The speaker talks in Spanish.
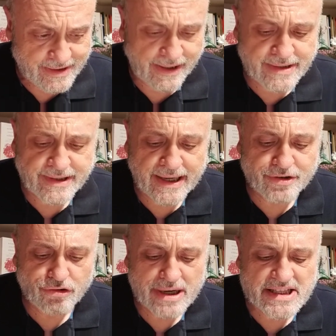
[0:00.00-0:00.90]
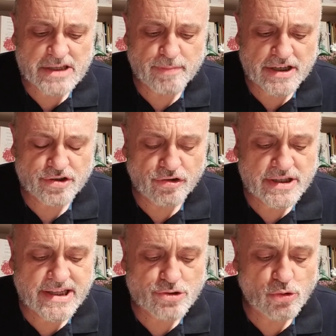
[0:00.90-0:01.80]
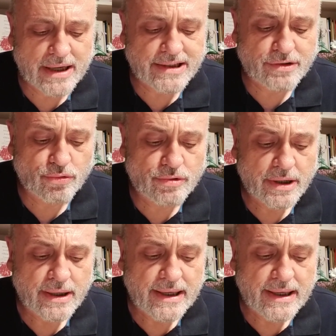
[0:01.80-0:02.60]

Reiterando las expresiones de su gratitud,